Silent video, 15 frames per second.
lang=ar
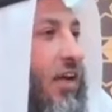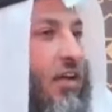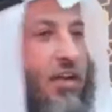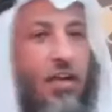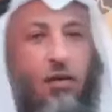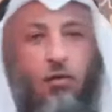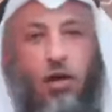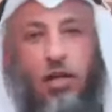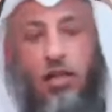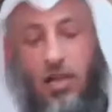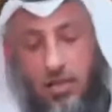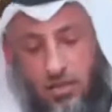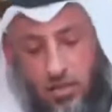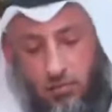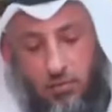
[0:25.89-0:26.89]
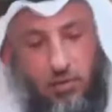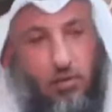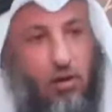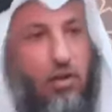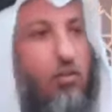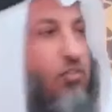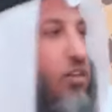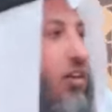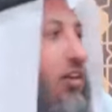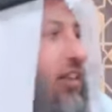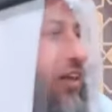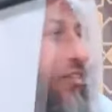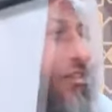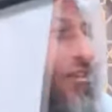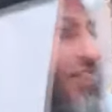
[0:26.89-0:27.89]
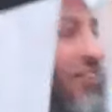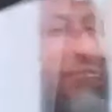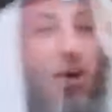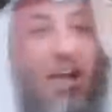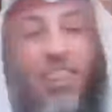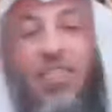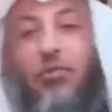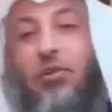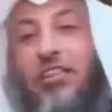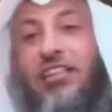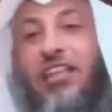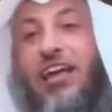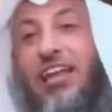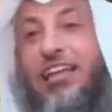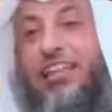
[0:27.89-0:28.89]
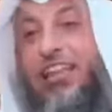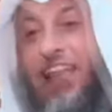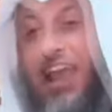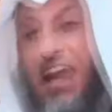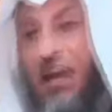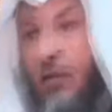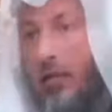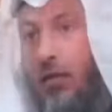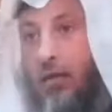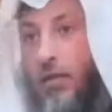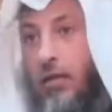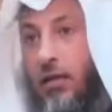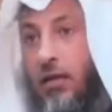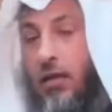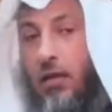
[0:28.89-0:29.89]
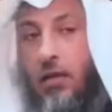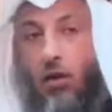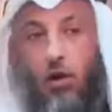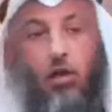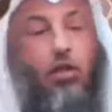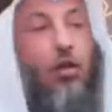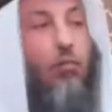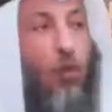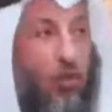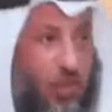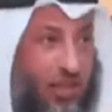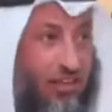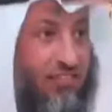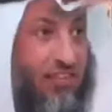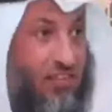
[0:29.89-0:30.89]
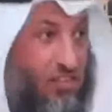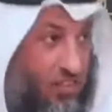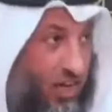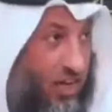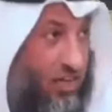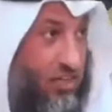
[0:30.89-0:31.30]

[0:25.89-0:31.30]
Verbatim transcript: احنا قال واحد لان شق منطران يستحي يطلع فيه وهذا هو التقليد الاعمى قولنا موضه قصه شعر